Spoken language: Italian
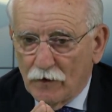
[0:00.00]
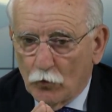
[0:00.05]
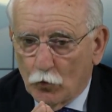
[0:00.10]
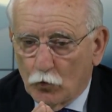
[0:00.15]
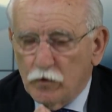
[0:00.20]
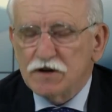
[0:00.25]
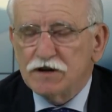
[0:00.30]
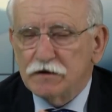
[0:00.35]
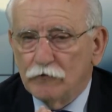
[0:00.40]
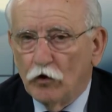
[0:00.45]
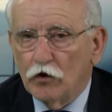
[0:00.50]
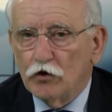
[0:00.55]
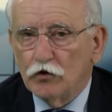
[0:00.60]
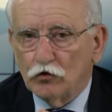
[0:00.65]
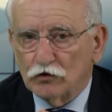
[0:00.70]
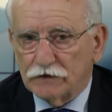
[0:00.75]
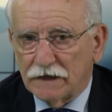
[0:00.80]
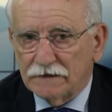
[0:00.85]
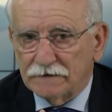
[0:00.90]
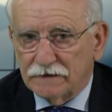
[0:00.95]
qui ci
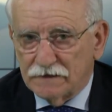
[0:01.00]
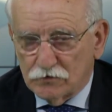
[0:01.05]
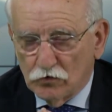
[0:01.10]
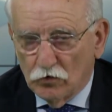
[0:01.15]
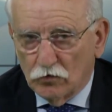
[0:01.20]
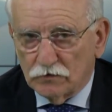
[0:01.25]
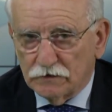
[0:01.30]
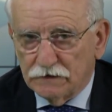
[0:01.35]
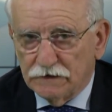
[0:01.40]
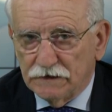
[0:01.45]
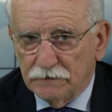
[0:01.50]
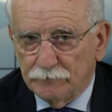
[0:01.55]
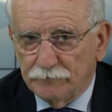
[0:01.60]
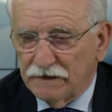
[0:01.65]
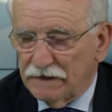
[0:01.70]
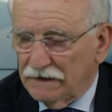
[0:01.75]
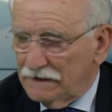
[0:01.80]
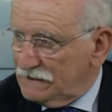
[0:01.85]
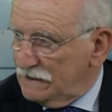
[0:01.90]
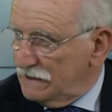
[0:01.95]
vogliono tanti soldi
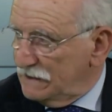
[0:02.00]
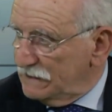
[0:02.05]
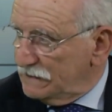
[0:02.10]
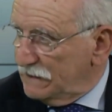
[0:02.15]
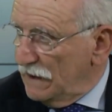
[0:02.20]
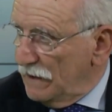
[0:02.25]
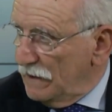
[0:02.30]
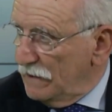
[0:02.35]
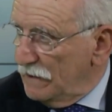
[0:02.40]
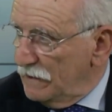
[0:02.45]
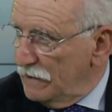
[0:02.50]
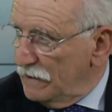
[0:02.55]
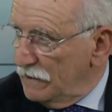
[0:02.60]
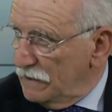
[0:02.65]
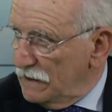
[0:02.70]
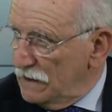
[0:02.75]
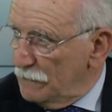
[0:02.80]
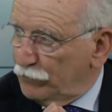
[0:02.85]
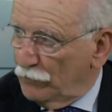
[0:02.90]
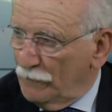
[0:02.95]
per la sanità,
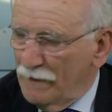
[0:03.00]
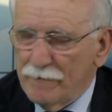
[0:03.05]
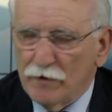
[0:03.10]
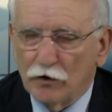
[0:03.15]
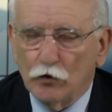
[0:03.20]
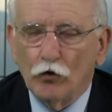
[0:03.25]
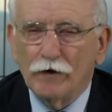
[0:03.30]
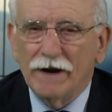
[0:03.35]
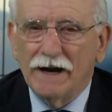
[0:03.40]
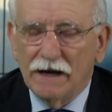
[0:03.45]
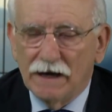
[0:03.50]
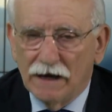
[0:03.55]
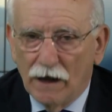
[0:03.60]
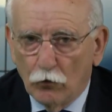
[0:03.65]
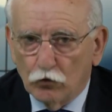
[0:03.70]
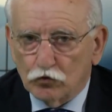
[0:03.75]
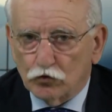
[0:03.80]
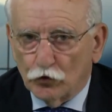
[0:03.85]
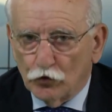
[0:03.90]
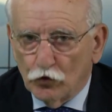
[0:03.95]
il problema non è
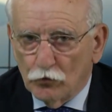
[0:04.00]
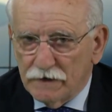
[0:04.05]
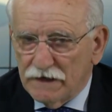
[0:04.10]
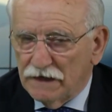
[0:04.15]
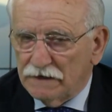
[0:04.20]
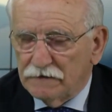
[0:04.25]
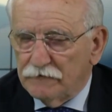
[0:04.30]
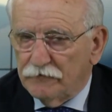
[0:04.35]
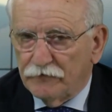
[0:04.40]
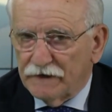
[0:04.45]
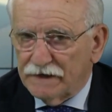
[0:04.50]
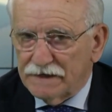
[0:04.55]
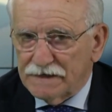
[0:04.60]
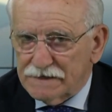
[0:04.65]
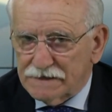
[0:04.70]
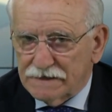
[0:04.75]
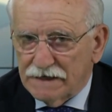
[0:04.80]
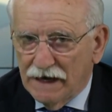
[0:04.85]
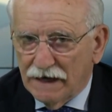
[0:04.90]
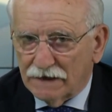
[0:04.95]
l'autonomia
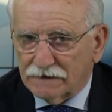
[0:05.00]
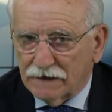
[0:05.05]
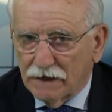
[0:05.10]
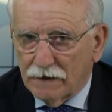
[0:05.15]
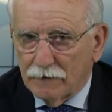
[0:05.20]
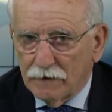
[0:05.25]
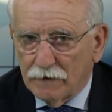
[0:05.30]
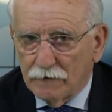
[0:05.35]
differenziata,